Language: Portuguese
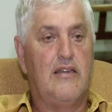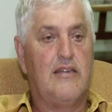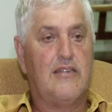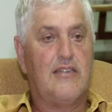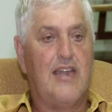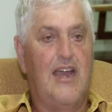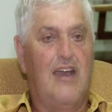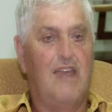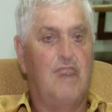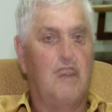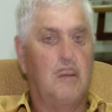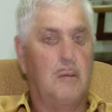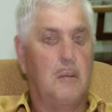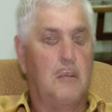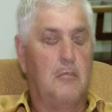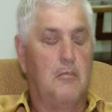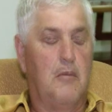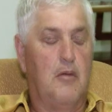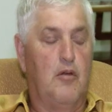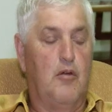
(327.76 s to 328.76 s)
Ele estava
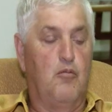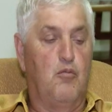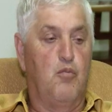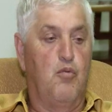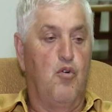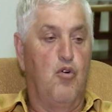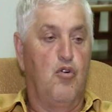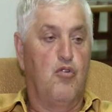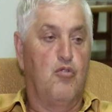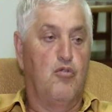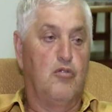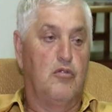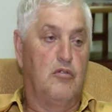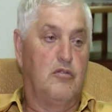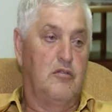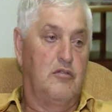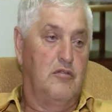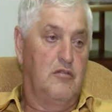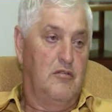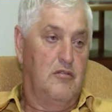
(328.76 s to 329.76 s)
um pouco